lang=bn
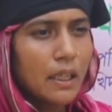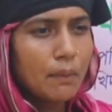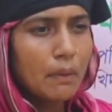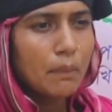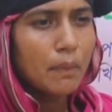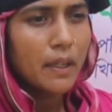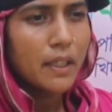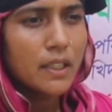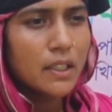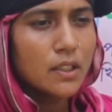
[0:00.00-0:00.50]

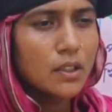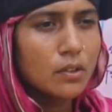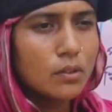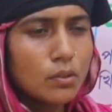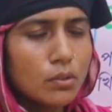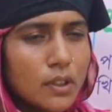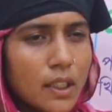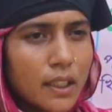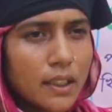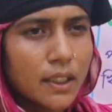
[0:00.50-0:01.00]
আমরা বাইরে যদি
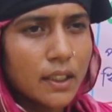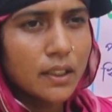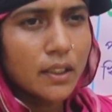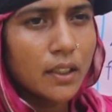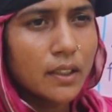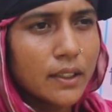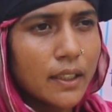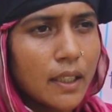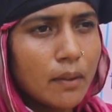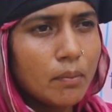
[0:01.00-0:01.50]
কোনো ডাক্তার
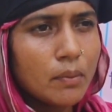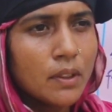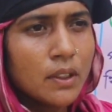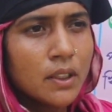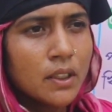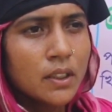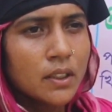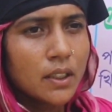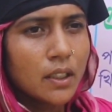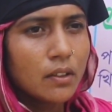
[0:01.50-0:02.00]
দেখাতাম
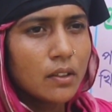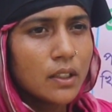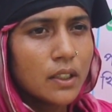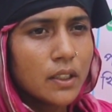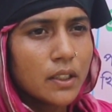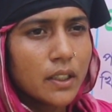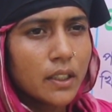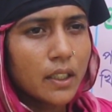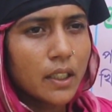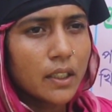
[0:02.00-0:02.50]
তাহলে
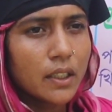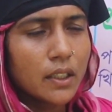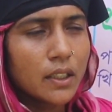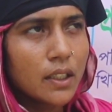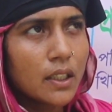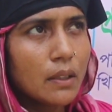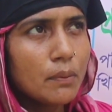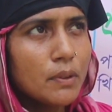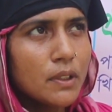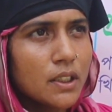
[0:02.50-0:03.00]
এক হাজার
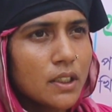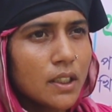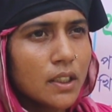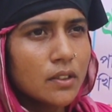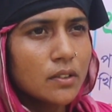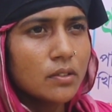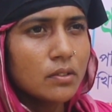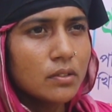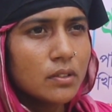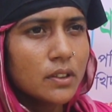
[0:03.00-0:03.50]
টাকা ভিজিট
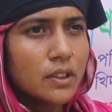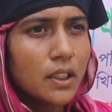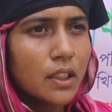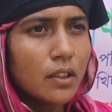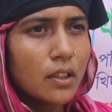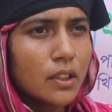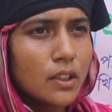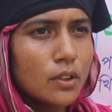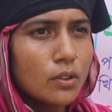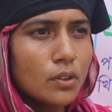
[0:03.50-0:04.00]
লাগতো তো
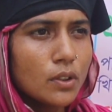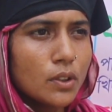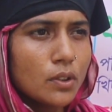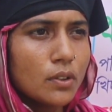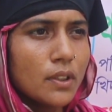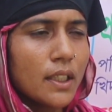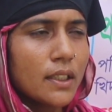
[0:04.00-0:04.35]
অনেক কোনো কিছুই